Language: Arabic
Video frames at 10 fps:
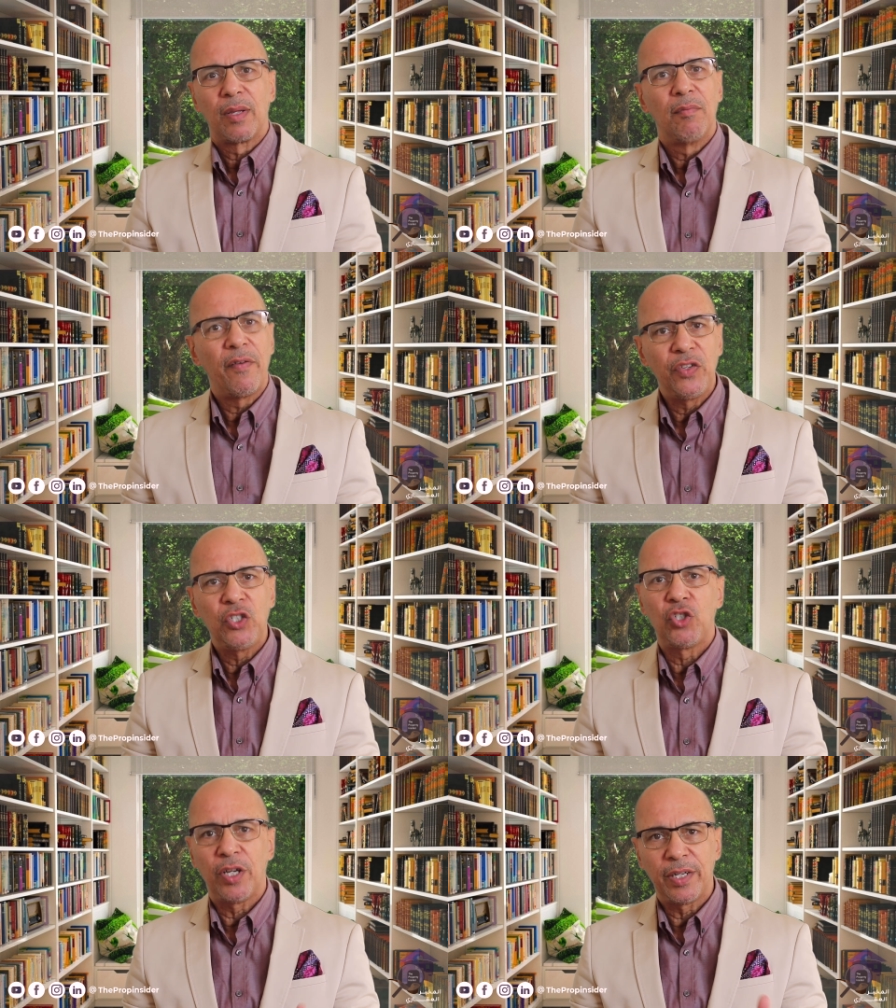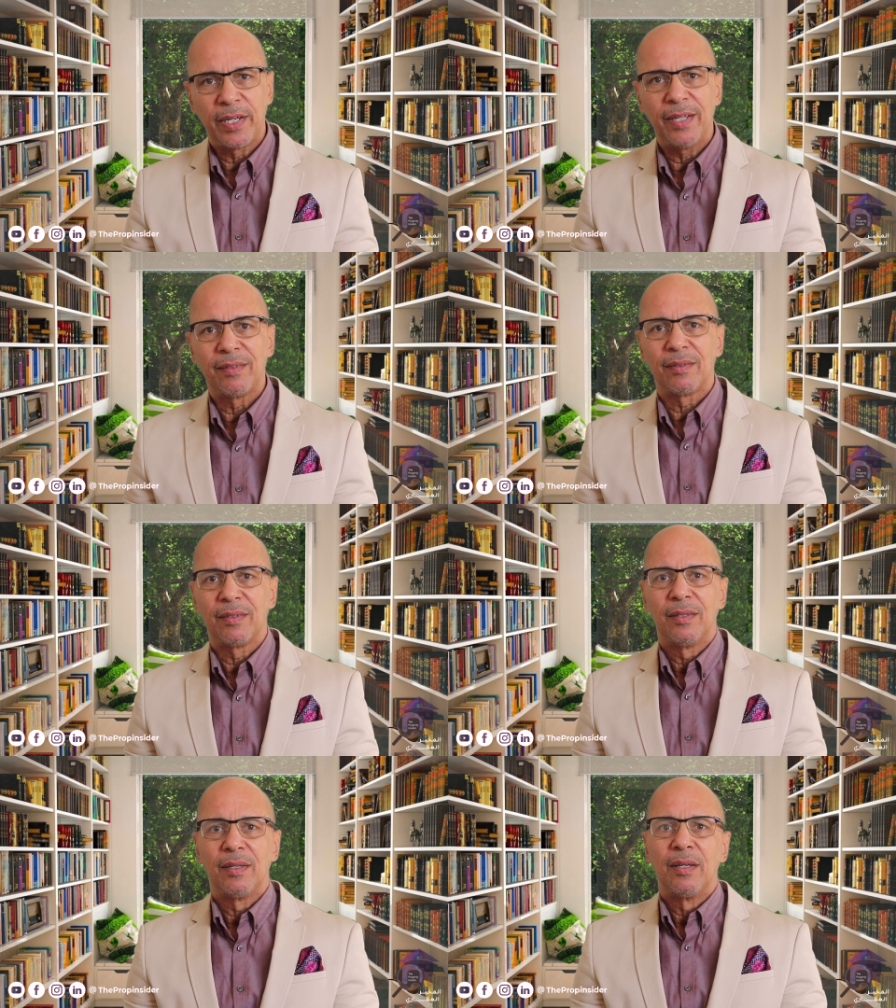مفيش شركات
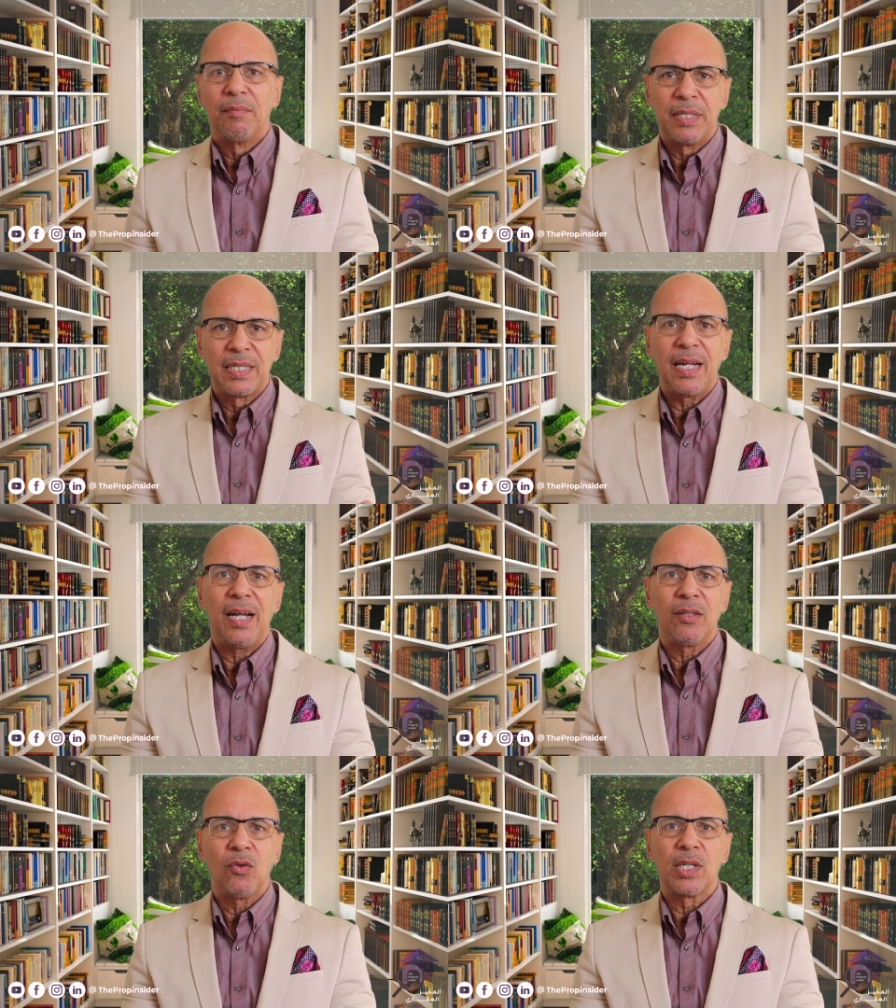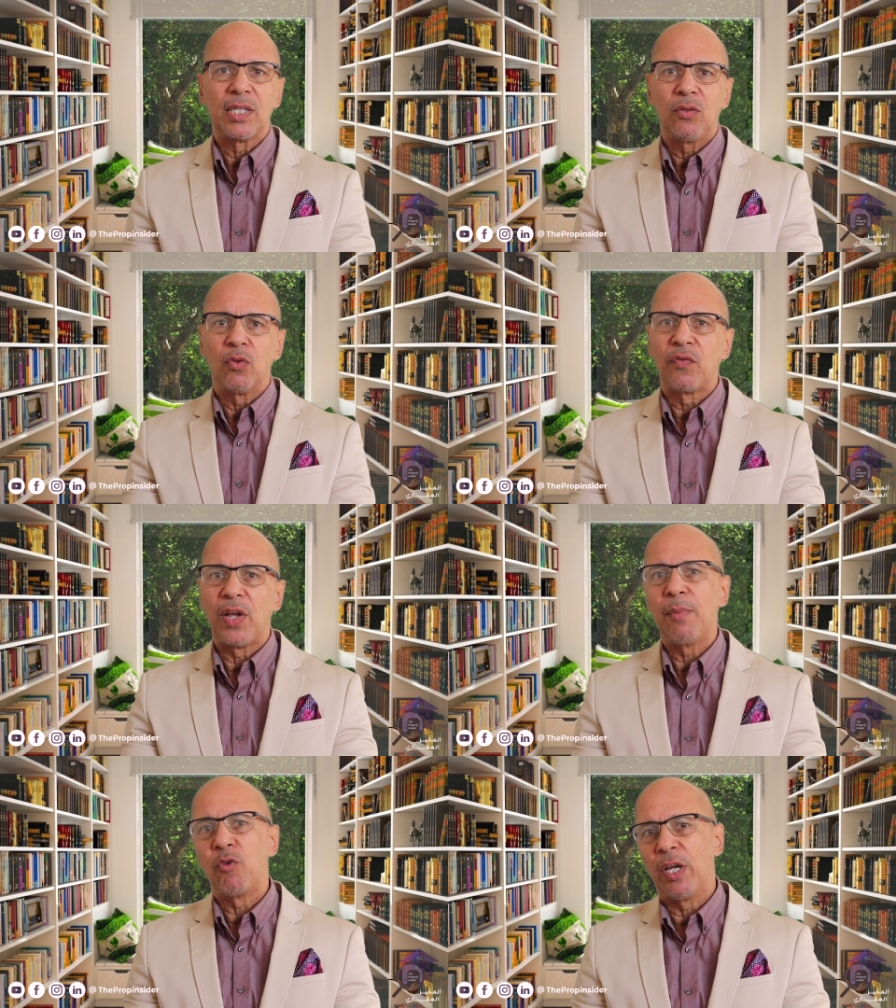بتساعد الوسيط
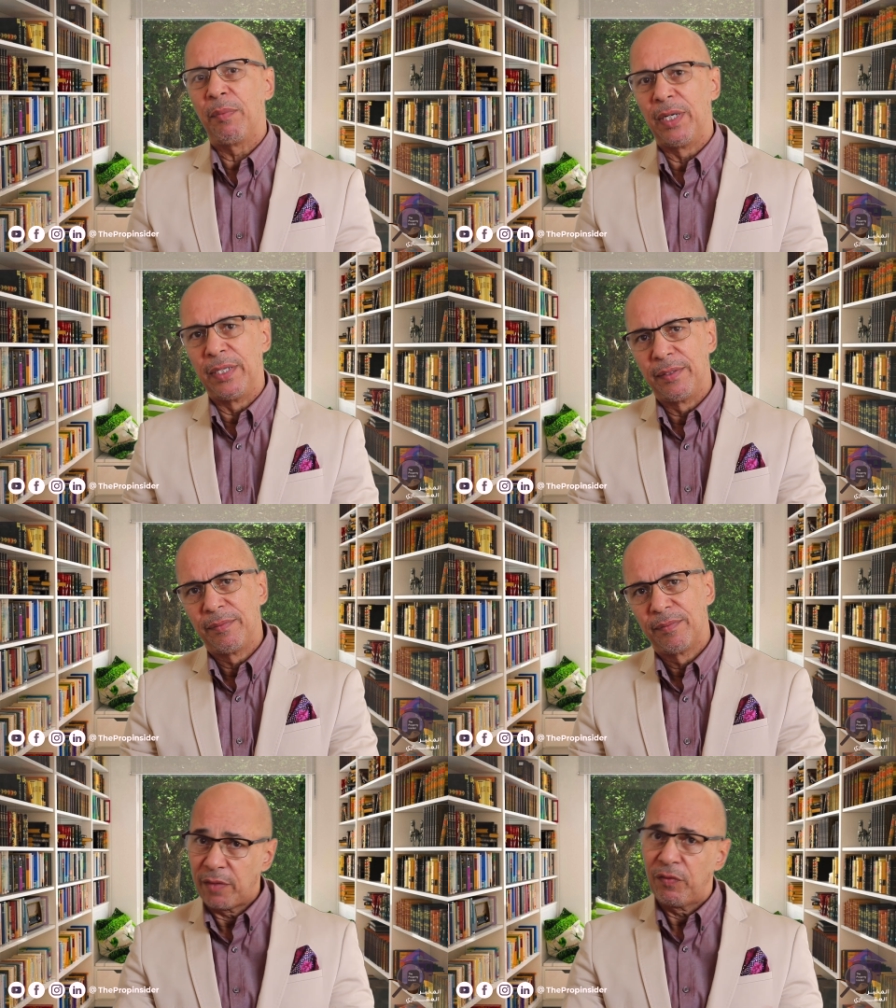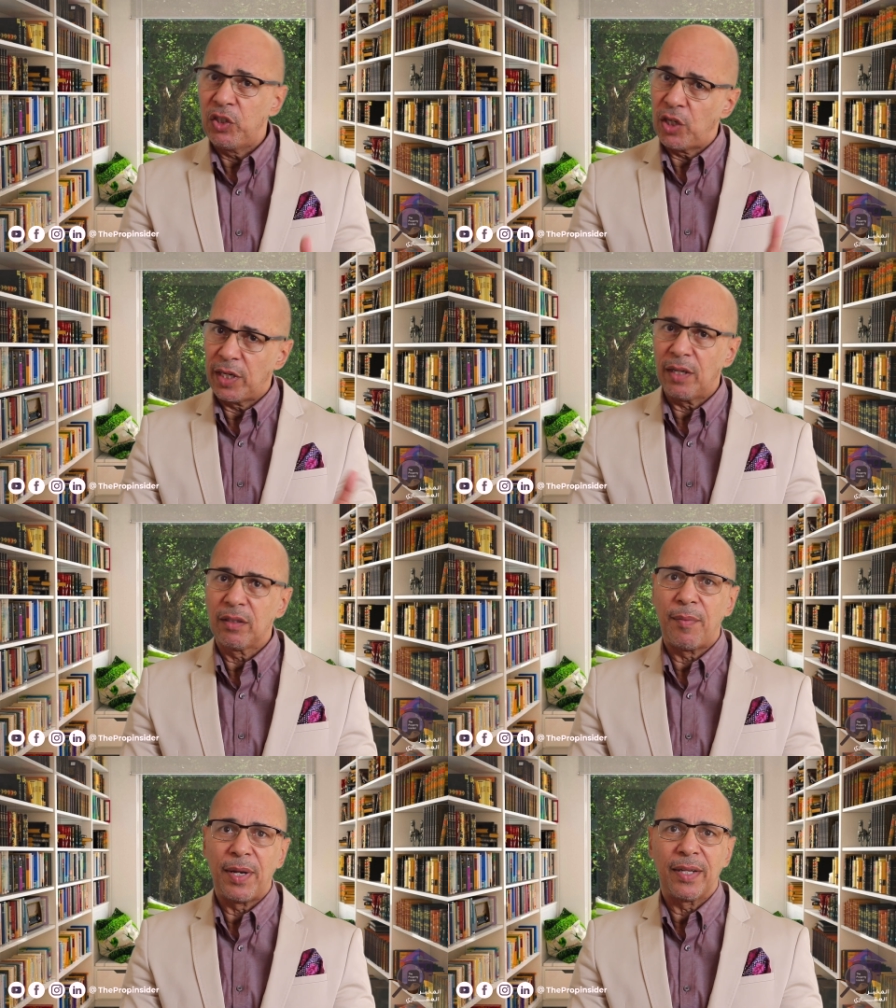وتفهمه يعمل ايه في
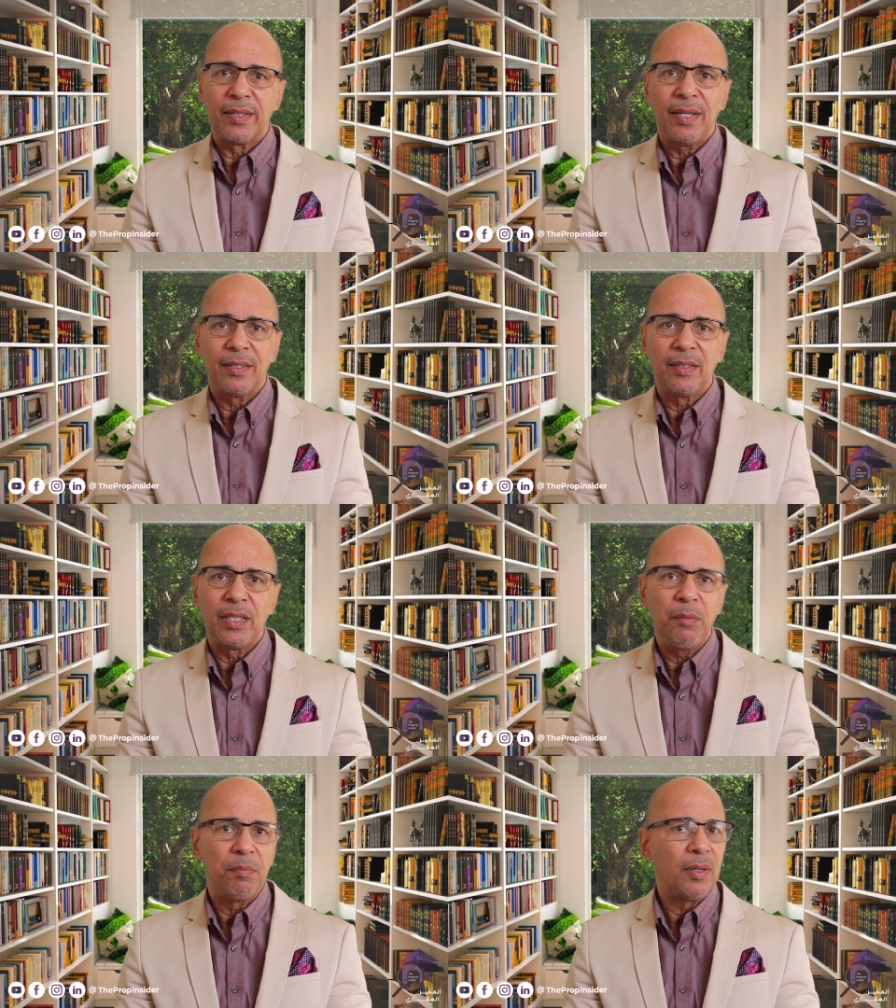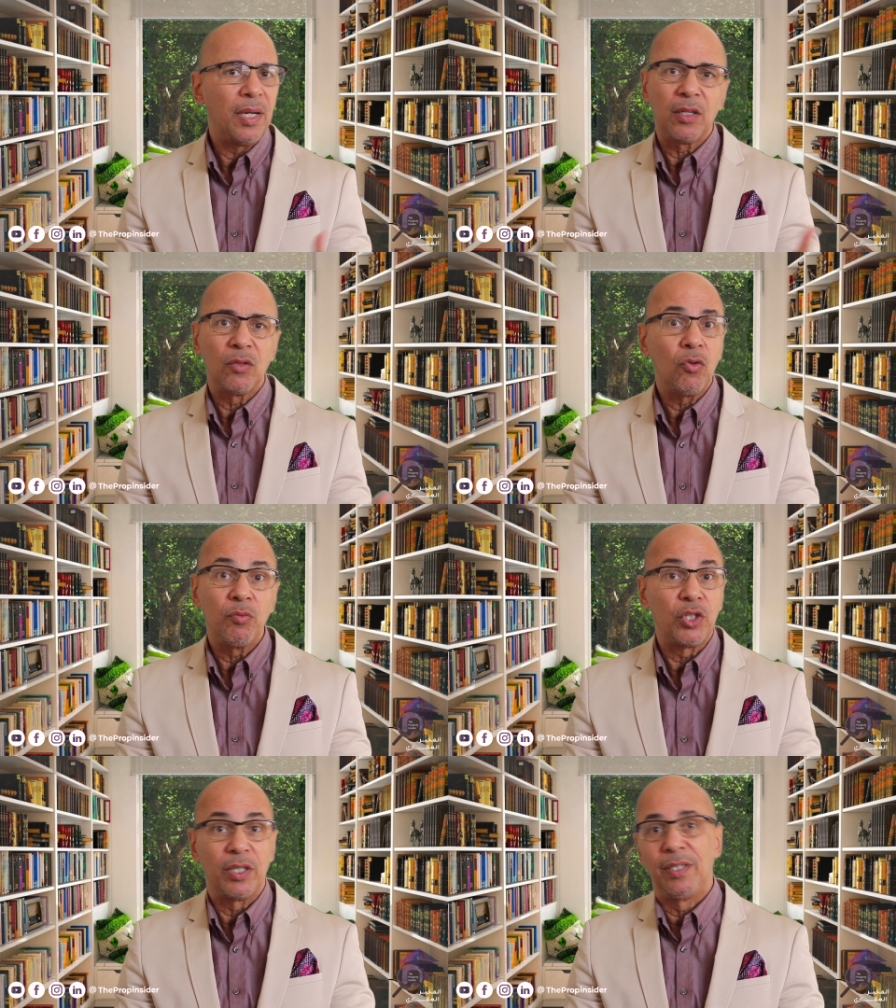شركات طبعا عندها تدريب لكن دول
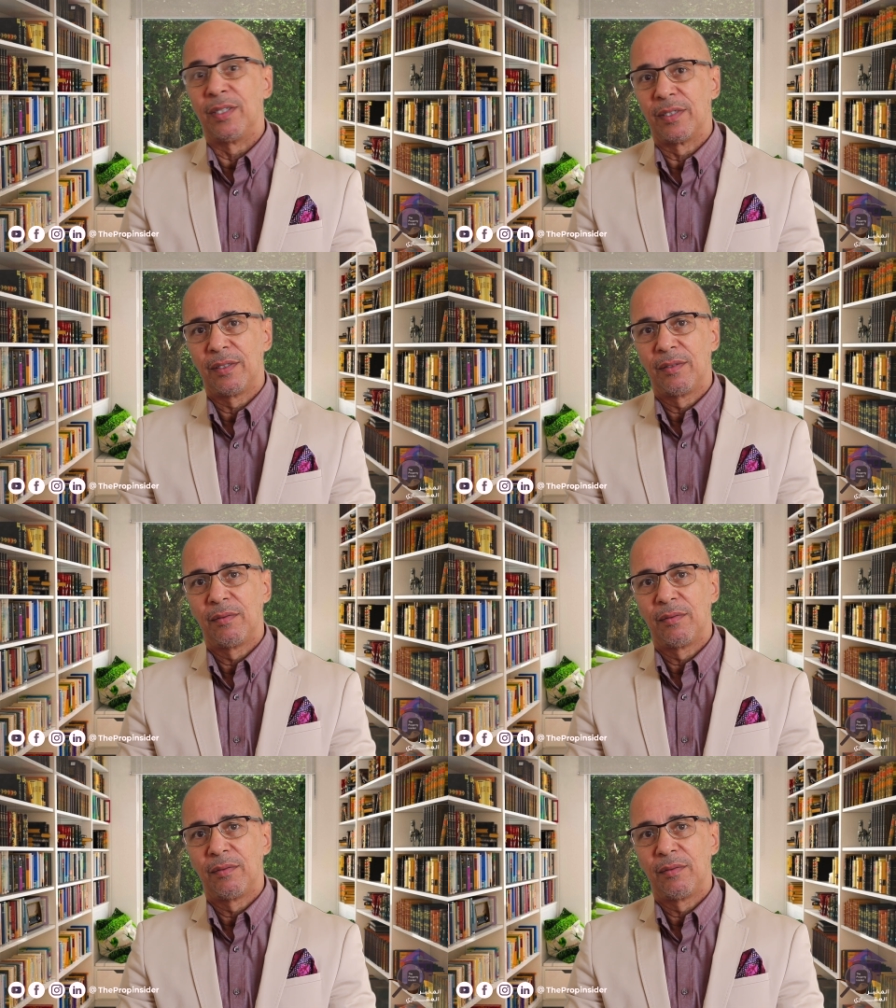مش كتير